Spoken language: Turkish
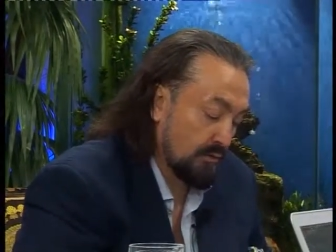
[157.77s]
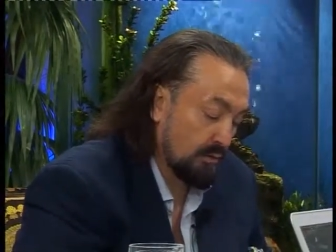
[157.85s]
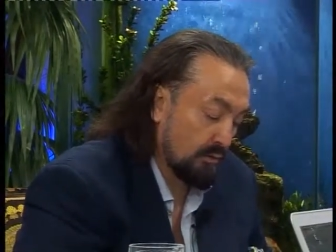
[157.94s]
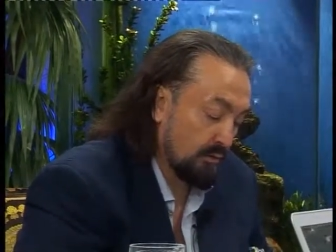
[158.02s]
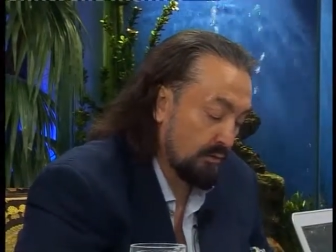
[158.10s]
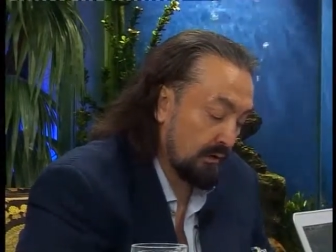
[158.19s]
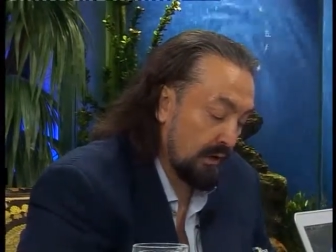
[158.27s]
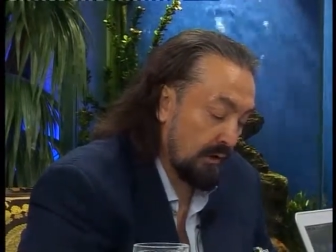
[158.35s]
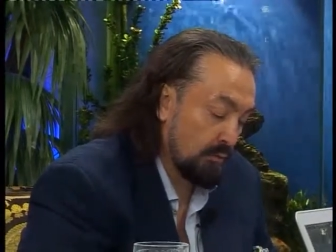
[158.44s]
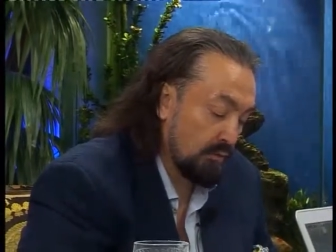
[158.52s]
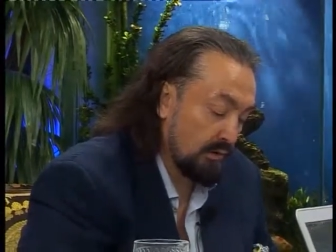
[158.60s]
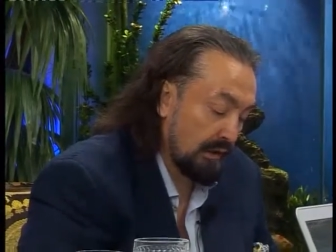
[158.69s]

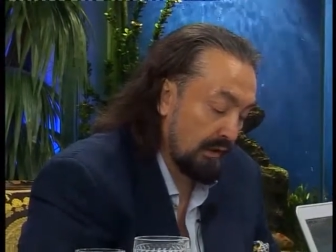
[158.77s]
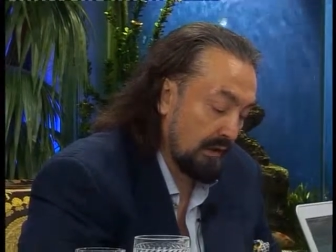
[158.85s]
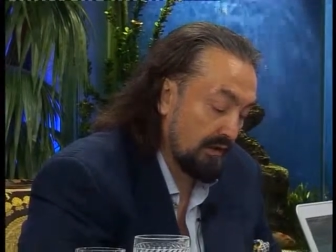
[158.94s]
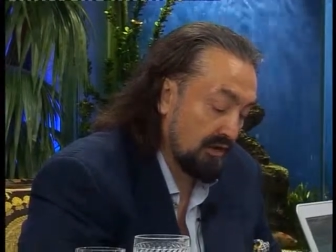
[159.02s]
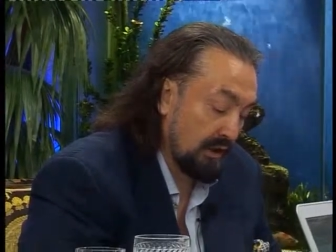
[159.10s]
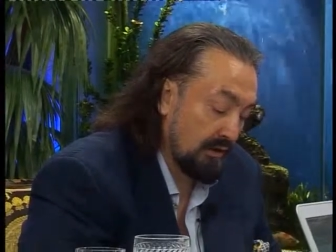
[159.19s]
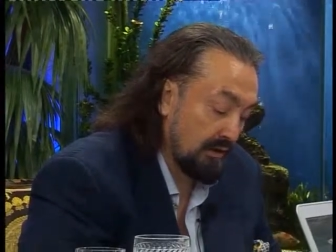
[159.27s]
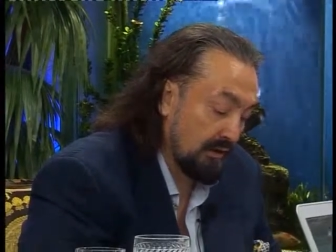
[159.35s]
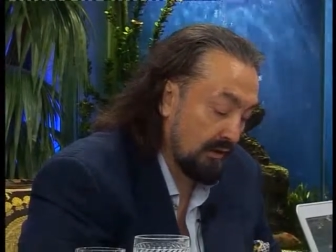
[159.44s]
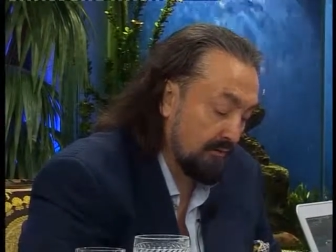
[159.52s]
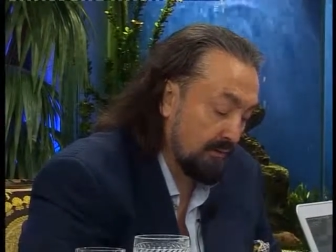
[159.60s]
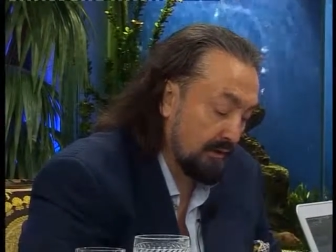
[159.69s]
Sonunda Musa'ya
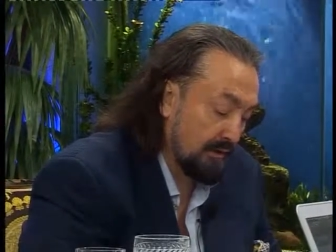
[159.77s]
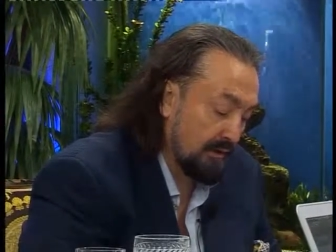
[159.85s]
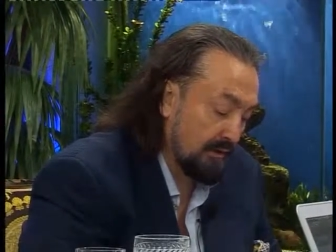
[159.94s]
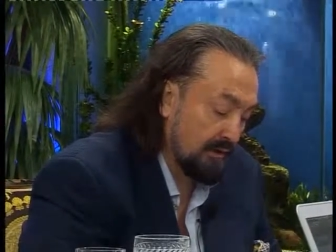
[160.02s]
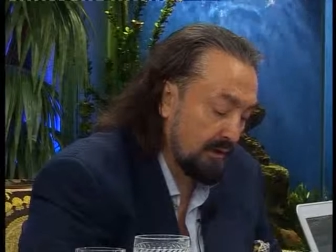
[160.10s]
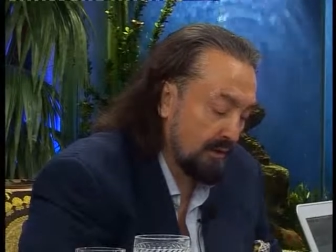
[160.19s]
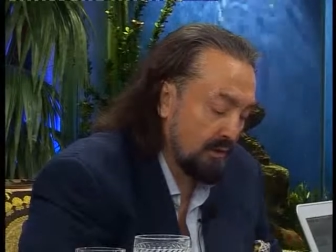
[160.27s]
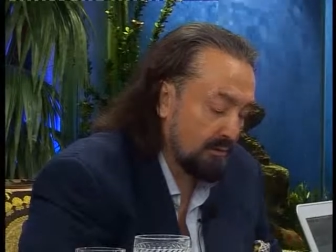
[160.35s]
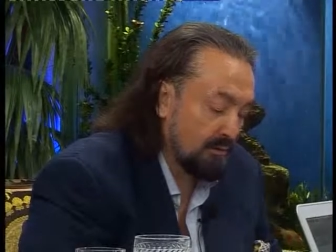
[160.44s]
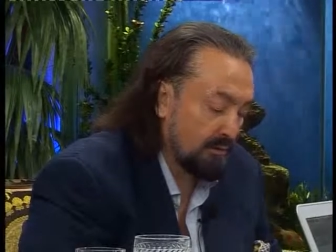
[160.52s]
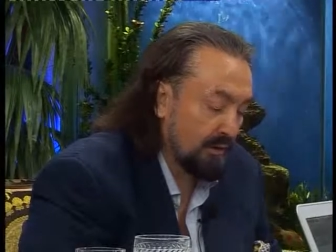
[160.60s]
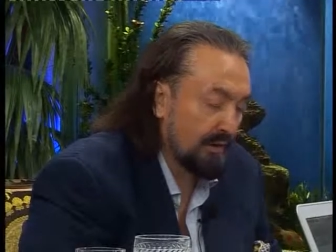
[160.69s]
kendi kavminin
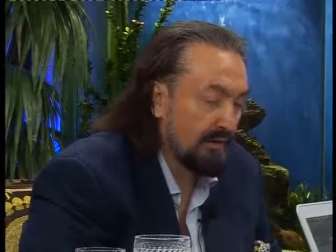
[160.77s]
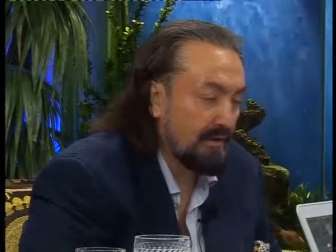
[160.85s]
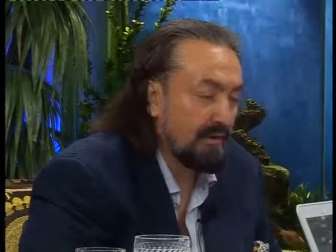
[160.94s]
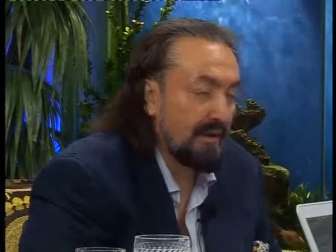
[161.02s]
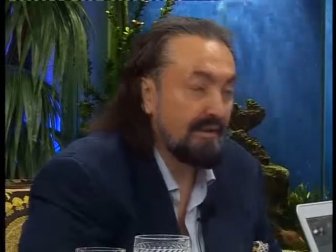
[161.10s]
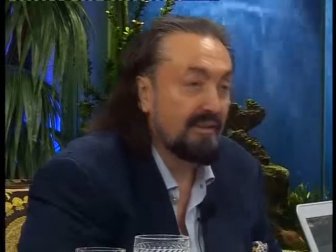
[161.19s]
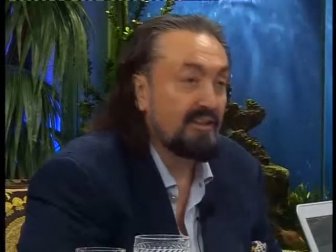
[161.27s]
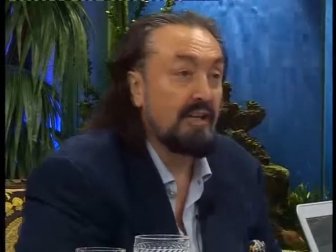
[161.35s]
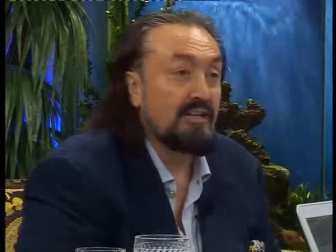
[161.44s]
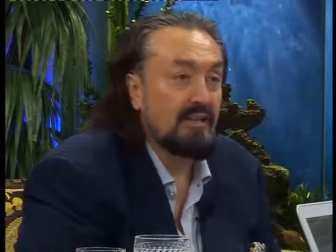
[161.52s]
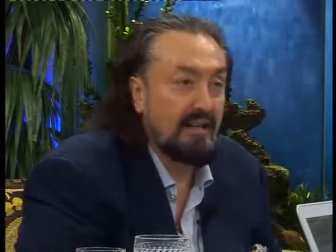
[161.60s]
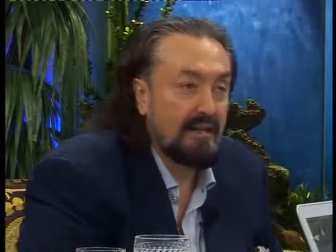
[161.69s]
zürriyetinden,
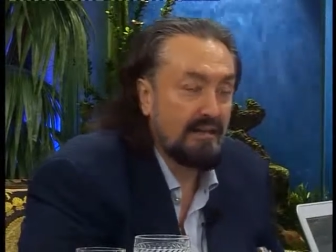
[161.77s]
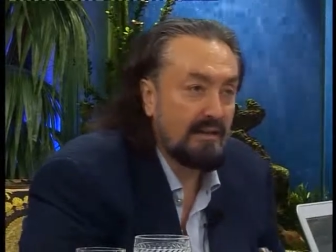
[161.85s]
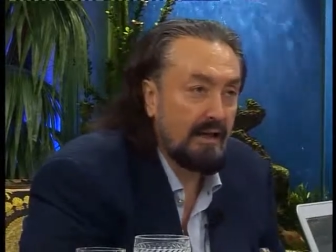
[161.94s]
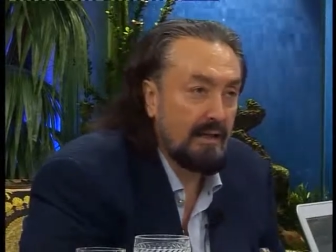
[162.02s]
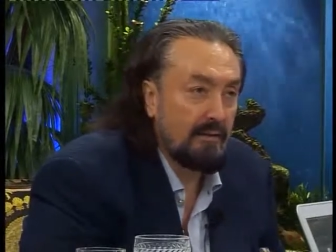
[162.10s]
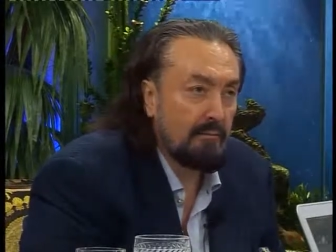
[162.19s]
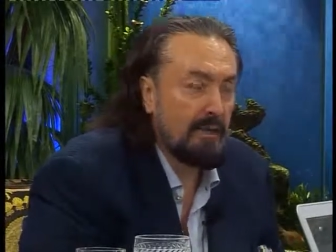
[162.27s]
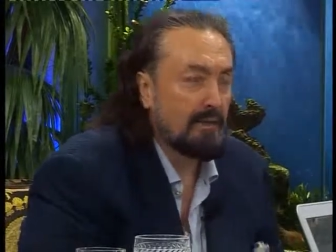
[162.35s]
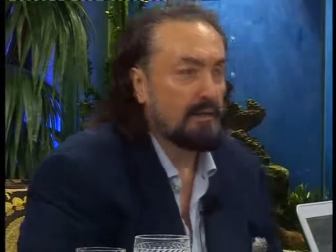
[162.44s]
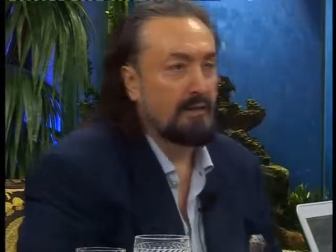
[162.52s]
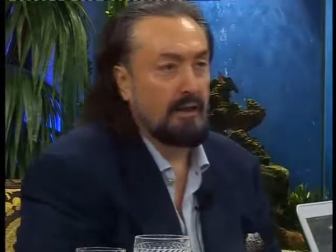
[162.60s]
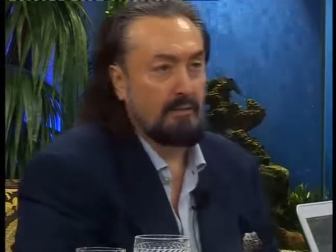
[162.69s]
gençlerinden,
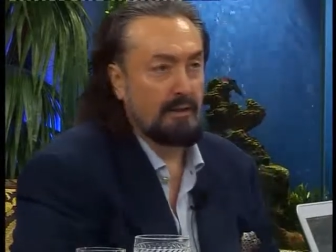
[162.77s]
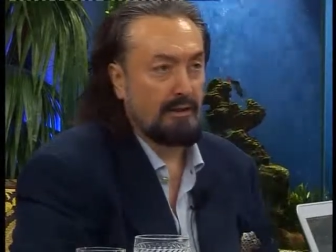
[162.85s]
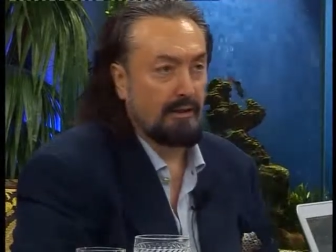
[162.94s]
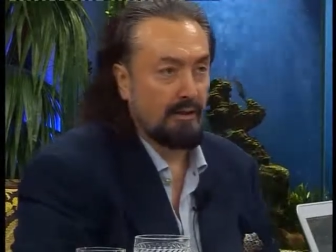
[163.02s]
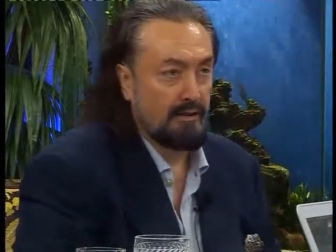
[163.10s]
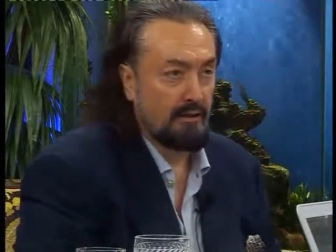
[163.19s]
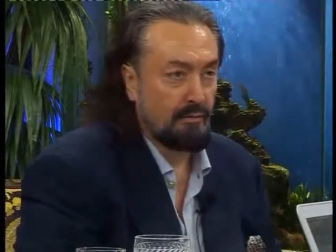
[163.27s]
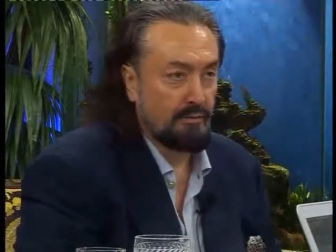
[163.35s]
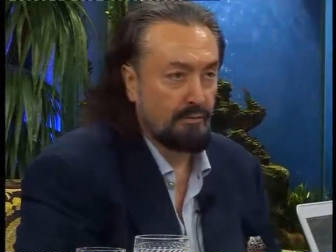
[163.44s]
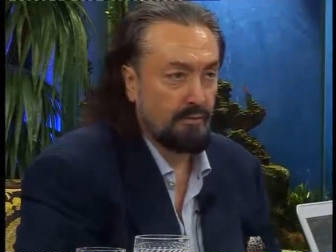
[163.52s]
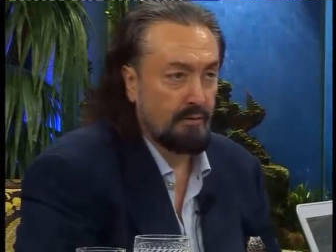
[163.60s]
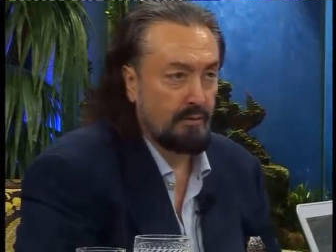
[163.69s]
Mehdi'nin talebeleri de gençlerden
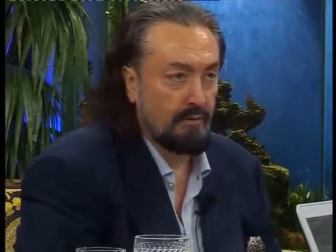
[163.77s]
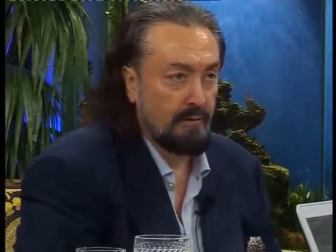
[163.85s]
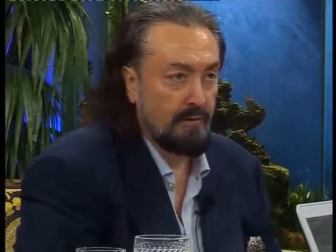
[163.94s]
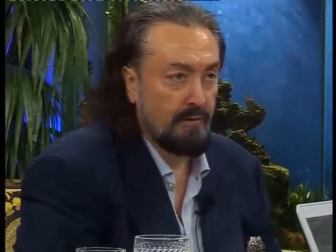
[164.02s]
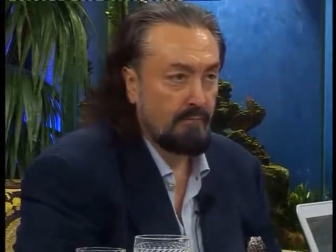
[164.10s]
oluşuyor.